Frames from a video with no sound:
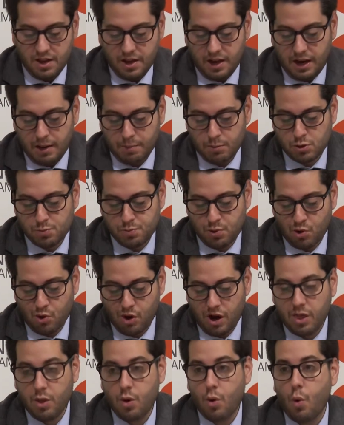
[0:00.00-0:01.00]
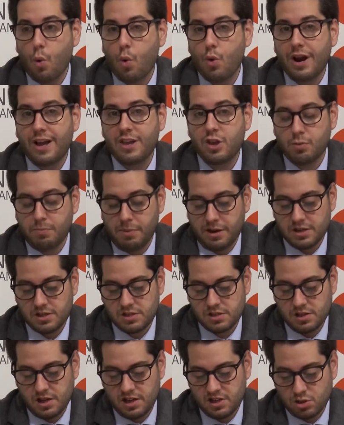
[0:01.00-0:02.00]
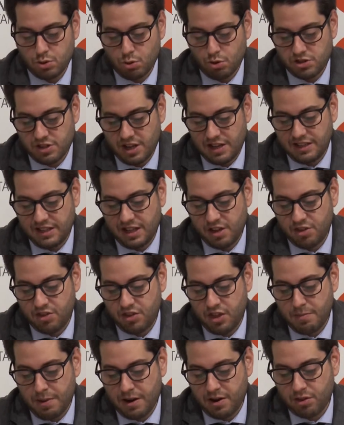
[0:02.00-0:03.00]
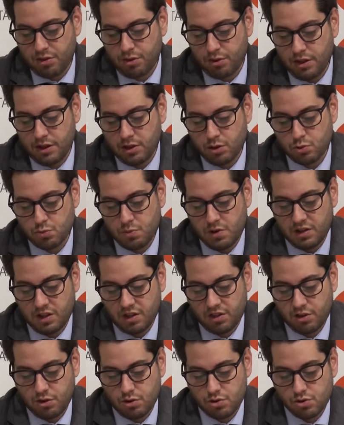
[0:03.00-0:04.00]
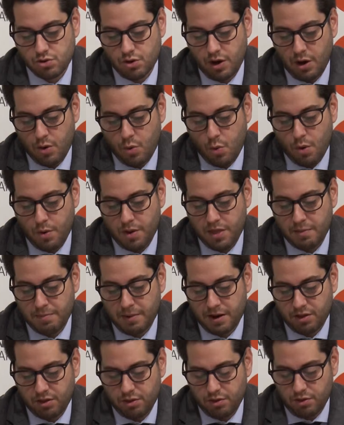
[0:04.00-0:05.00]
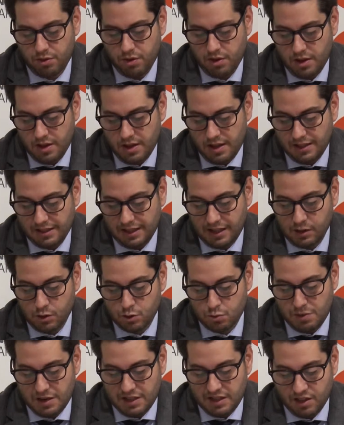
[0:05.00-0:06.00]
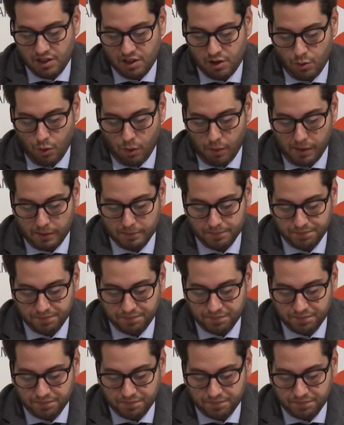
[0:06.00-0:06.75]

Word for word: Le hemos prorrogado un año más. Esto es del 10 de marzo del 2018 al 9 de marzo del 2019.